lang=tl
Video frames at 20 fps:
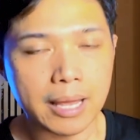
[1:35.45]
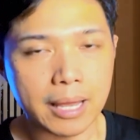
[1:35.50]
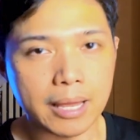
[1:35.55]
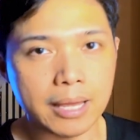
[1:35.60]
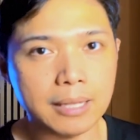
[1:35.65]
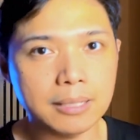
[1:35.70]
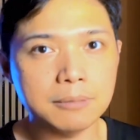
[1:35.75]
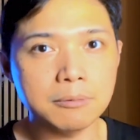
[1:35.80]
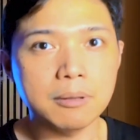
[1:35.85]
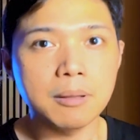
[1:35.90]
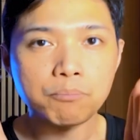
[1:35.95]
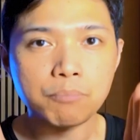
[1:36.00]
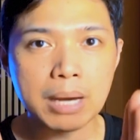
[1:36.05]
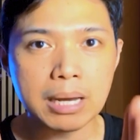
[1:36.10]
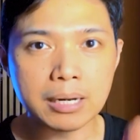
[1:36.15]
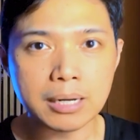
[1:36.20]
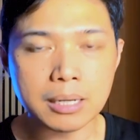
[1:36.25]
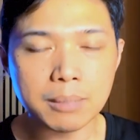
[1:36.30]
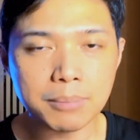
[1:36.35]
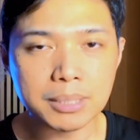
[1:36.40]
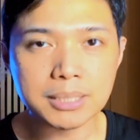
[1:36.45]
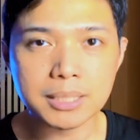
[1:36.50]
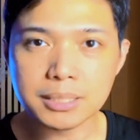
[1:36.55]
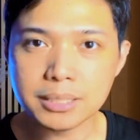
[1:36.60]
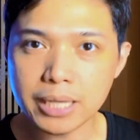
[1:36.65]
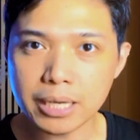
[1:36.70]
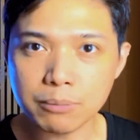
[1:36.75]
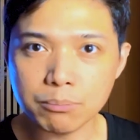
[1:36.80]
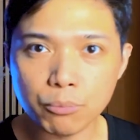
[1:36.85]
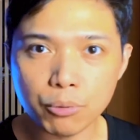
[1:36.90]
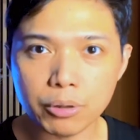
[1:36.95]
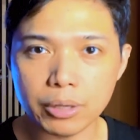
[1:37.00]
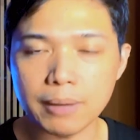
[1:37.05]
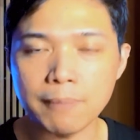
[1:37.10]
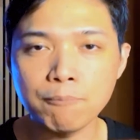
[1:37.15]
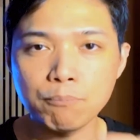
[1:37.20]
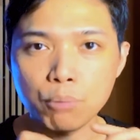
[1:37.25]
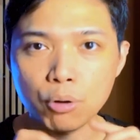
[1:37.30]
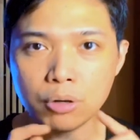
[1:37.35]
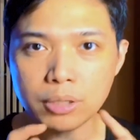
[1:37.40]
And para naman sa side mo,
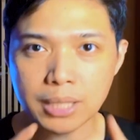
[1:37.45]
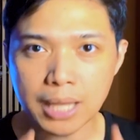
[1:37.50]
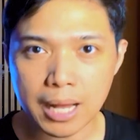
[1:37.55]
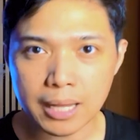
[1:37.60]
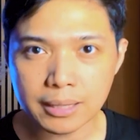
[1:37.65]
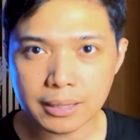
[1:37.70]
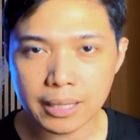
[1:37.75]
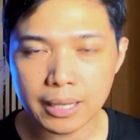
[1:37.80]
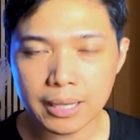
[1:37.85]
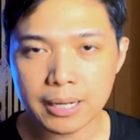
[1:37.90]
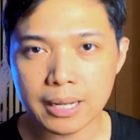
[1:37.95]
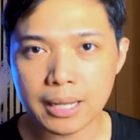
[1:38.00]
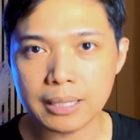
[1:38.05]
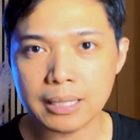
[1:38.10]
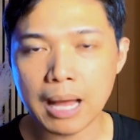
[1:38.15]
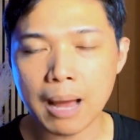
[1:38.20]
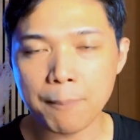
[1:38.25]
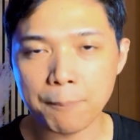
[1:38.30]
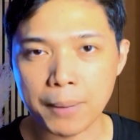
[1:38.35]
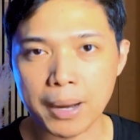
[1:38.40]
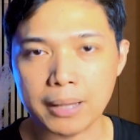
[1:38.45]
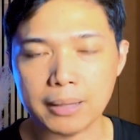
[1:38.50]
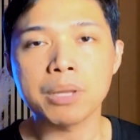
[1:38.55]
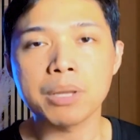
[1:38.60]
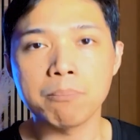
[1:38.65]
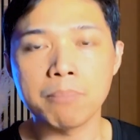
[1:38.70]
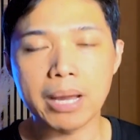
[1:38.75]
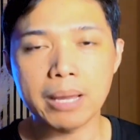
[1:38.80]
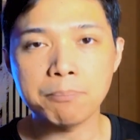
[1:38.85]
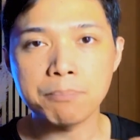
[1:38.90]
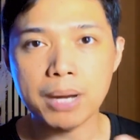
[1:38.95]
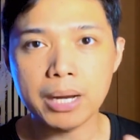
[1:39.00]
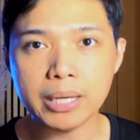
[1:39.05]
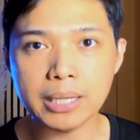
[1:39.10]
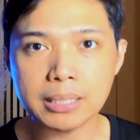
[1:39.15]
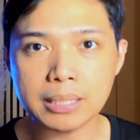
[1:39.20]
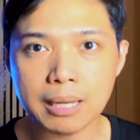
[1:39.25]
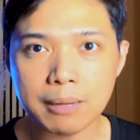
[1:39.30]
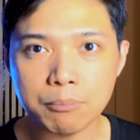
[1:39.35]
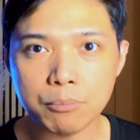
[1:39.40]
importante na dapat
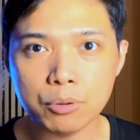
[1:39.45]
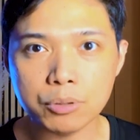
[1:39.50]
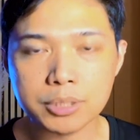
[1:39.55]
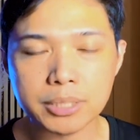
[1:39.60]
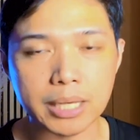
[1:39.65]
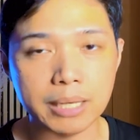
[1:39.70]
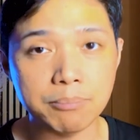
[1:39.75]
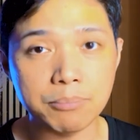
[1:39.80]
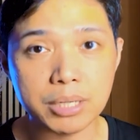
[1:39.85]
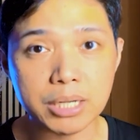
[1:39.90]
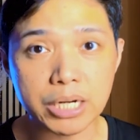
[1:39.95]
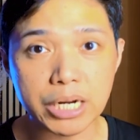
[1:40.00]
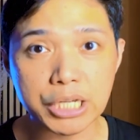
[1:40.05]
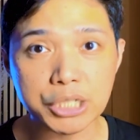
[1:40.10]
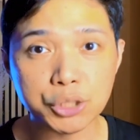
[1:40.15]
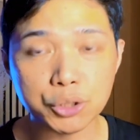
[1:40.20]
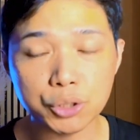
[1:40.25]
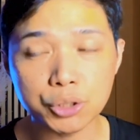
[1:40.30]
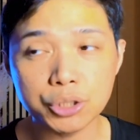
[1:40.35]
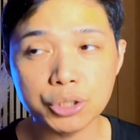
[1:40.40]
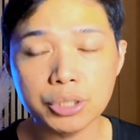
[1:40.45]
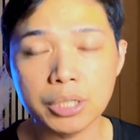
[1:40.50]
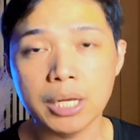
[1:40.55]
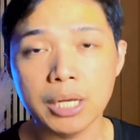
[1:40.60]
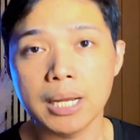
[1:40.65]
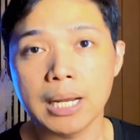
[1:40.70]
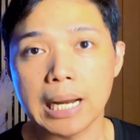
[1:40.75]
maipakita mo sa immigration